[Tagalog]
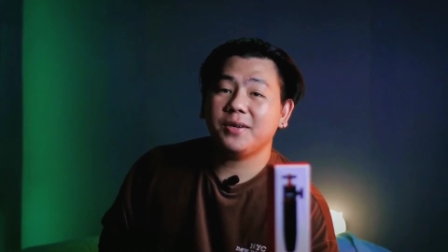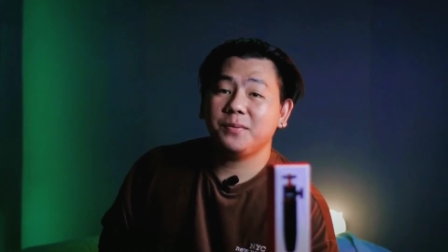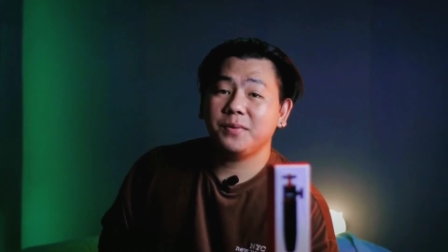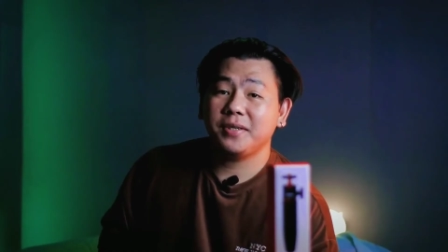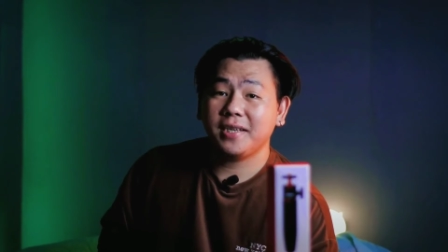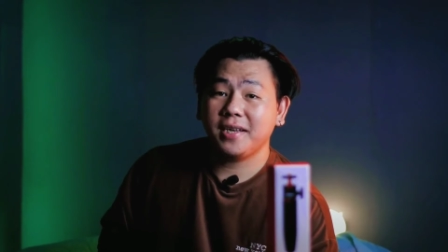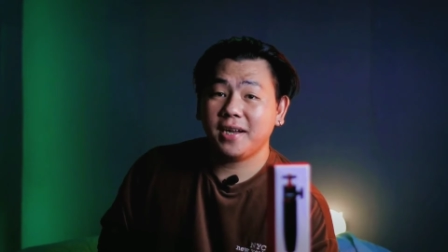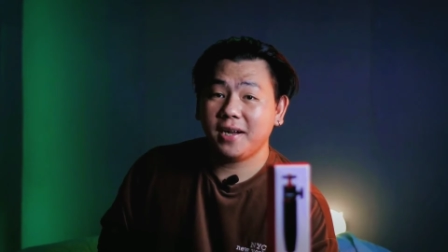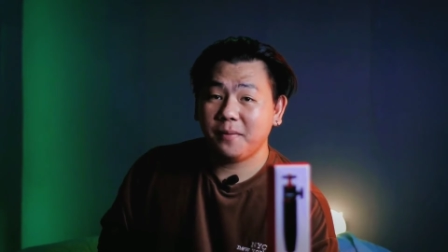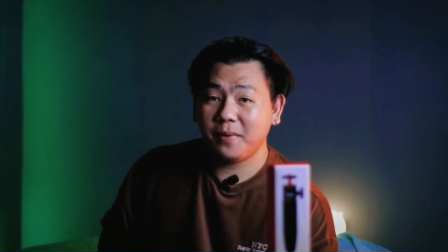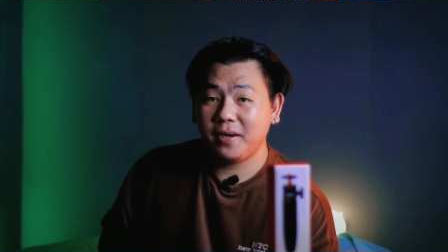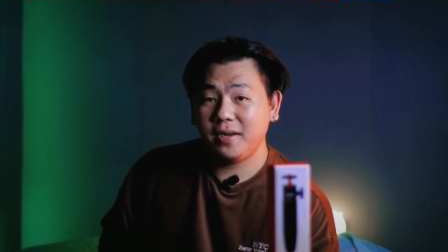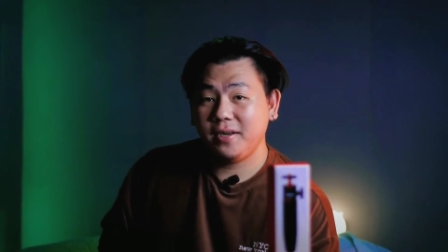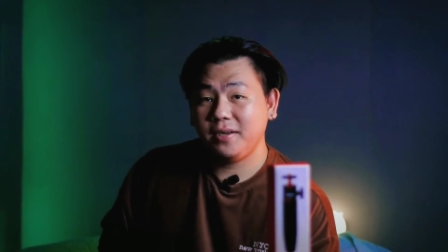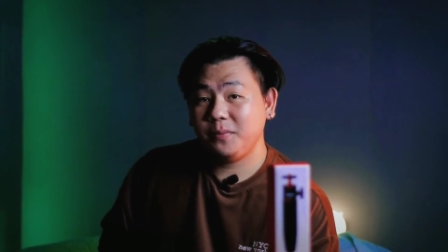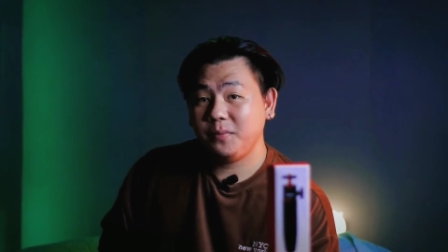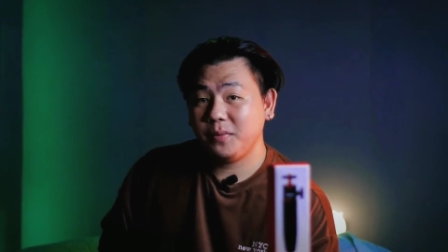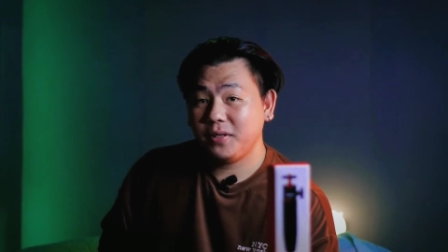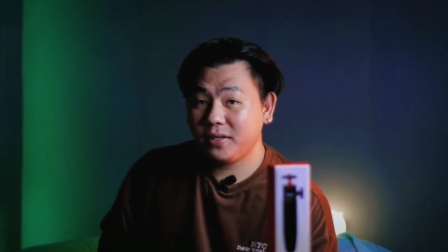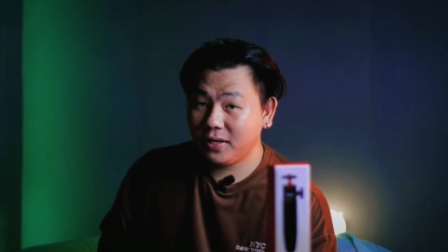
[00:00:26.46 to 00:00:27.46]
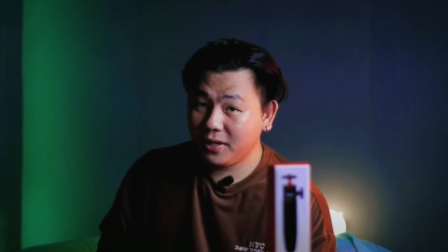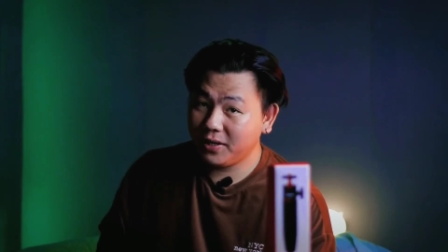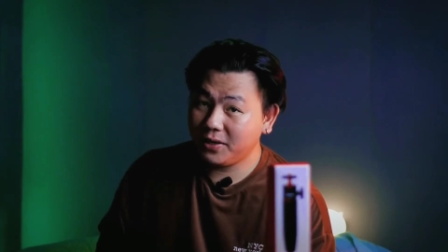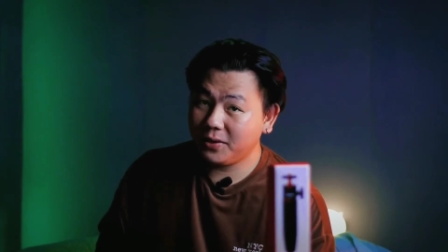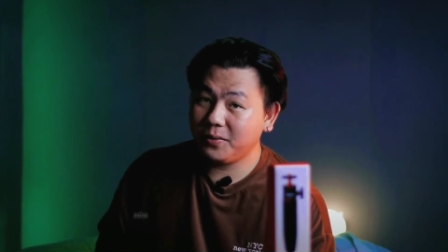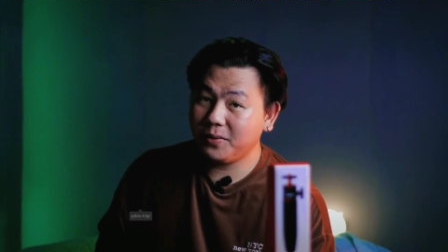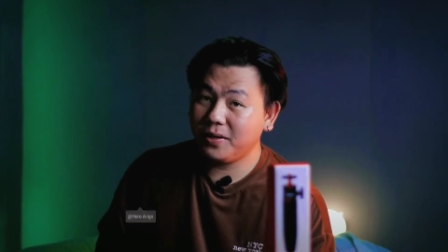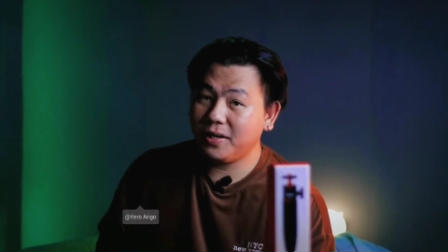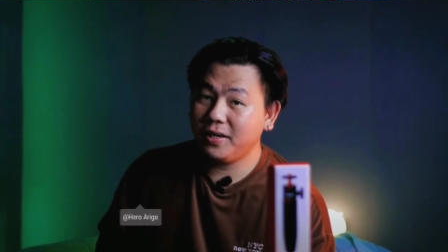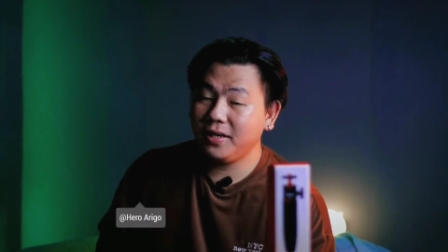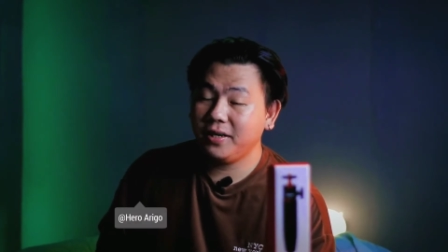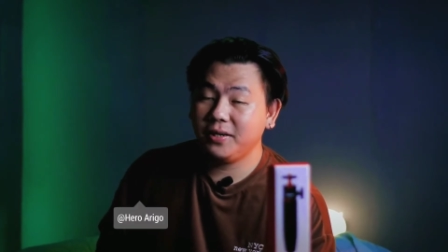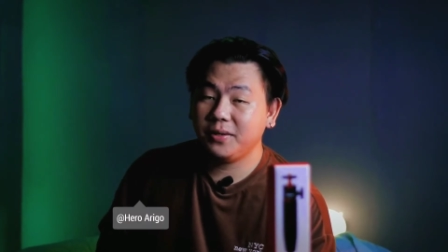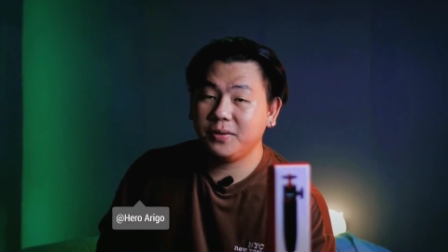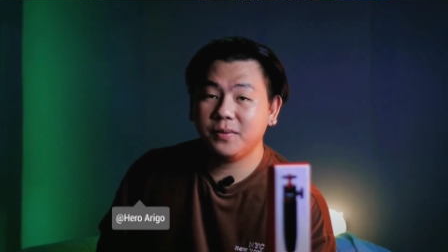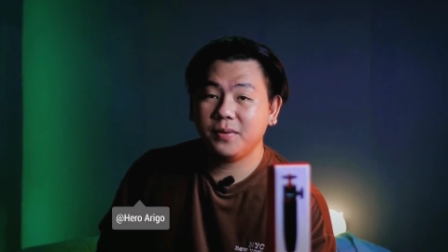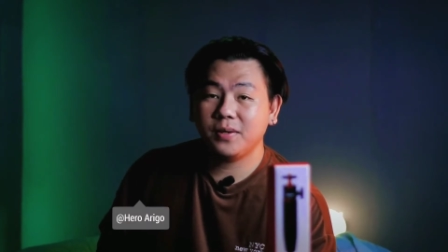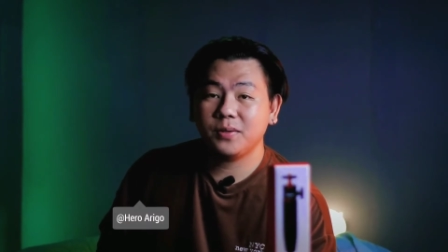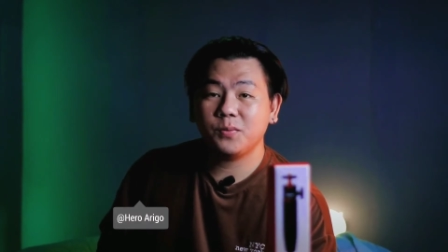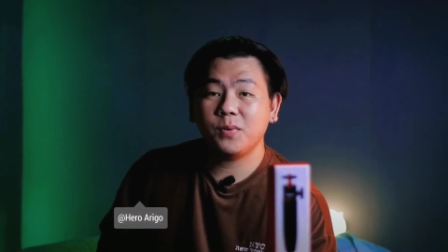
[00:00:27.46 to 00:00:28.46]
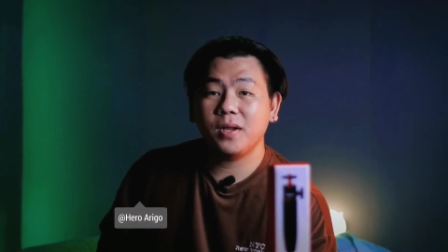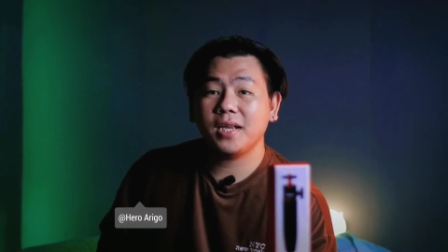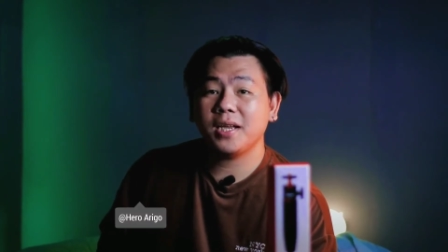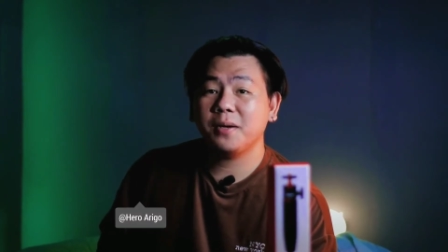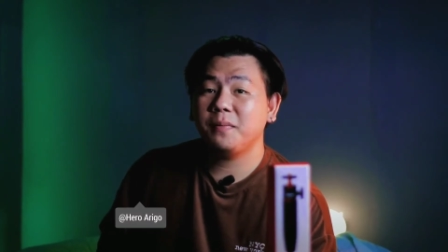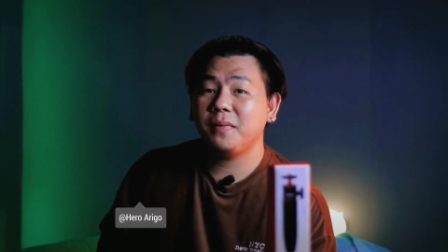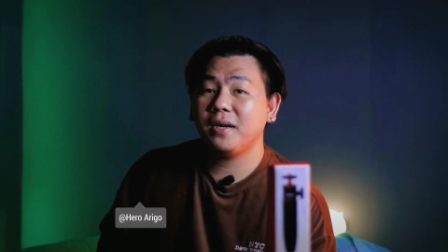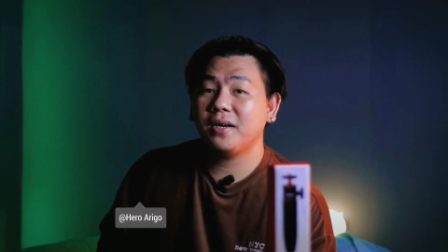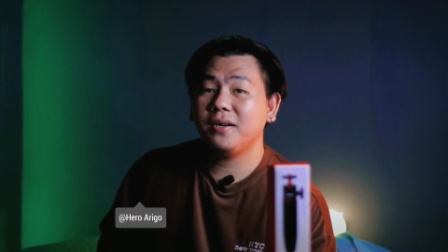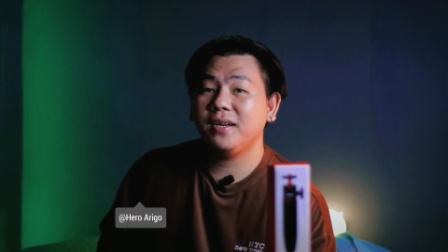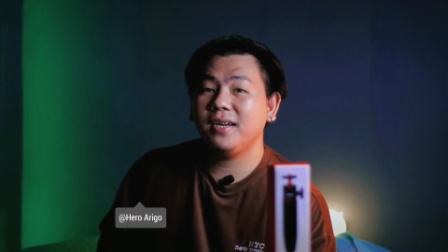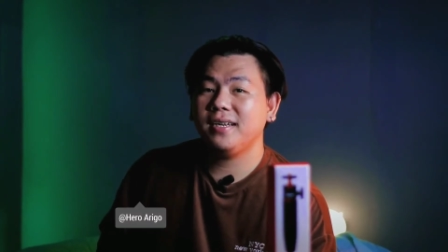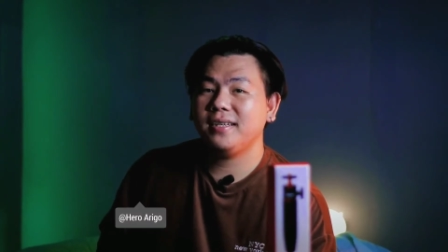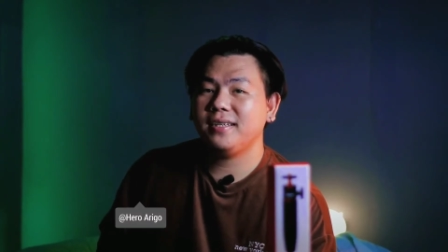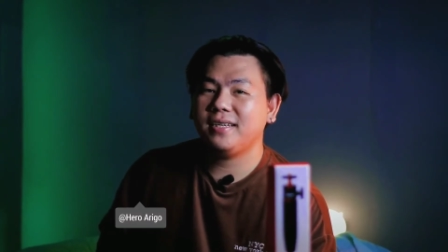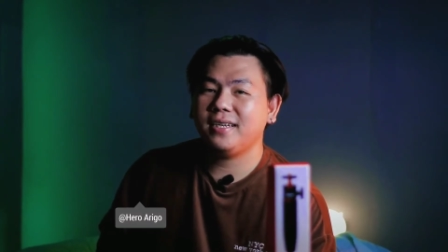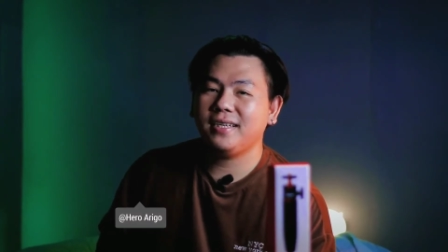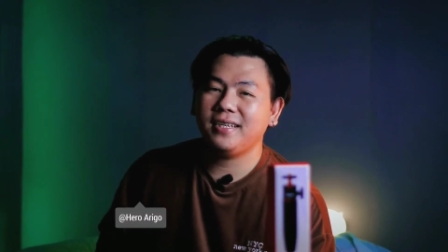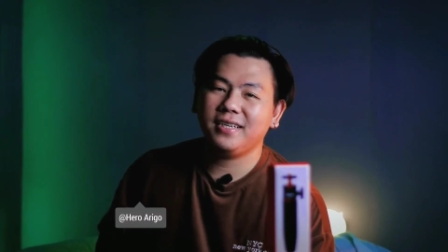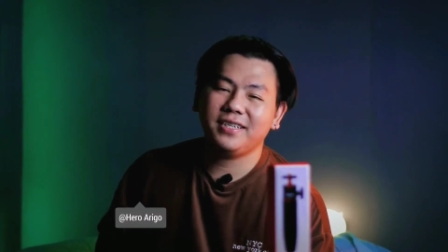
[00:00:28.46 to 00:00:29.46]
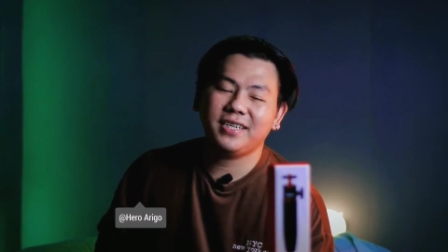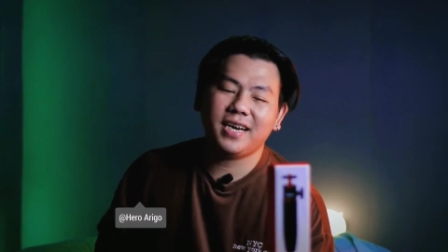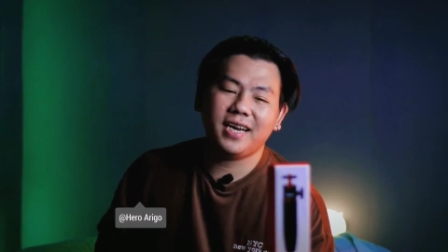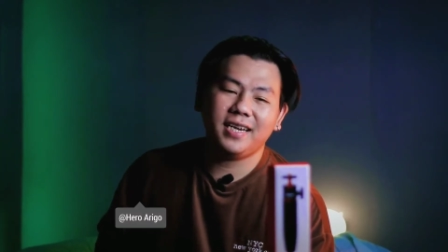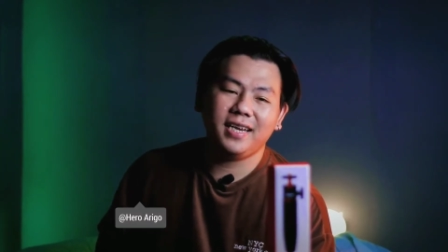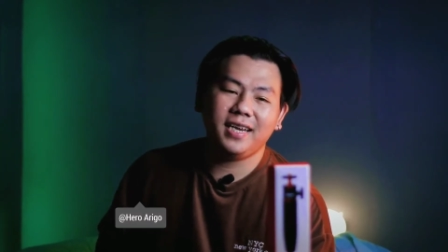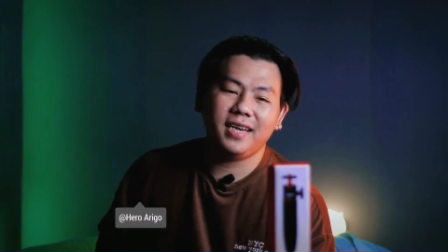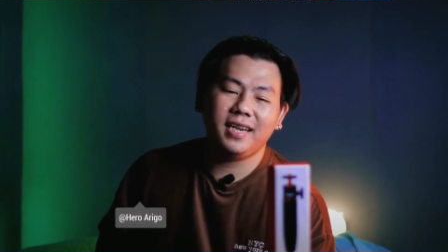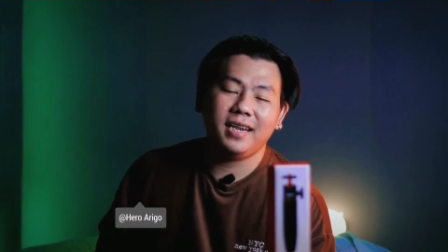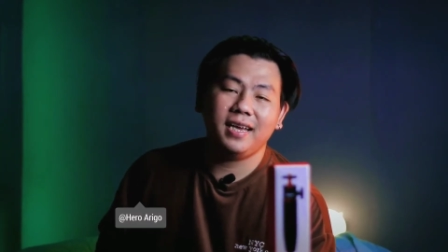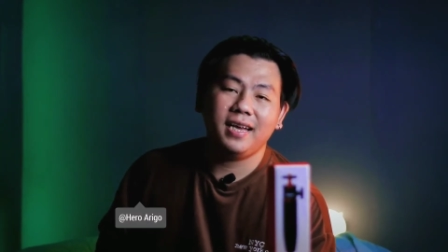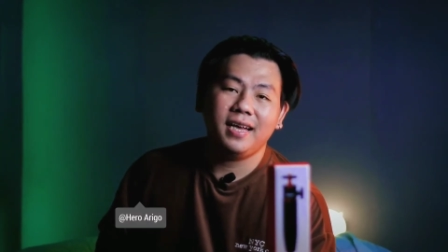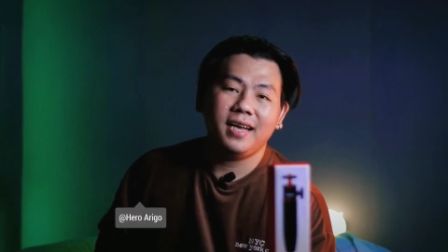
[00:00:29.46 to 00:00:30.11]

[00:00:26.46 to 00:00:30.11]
Kumusta? My name is Hiro Arigo at welcome back ulit sa ating channel.